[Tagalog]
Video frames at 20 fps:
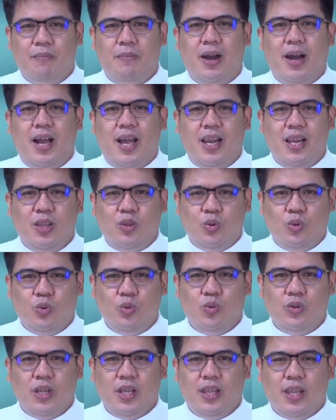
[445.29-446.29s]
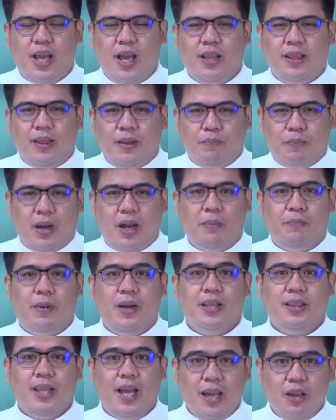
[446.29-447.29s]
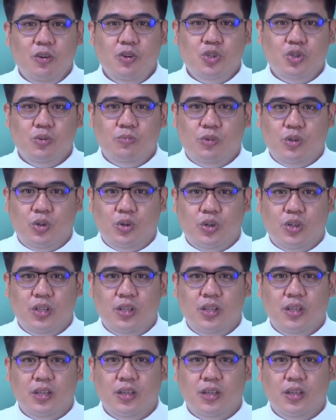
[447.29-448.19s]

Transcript: mga alituntunin na kapag tayo sumunod,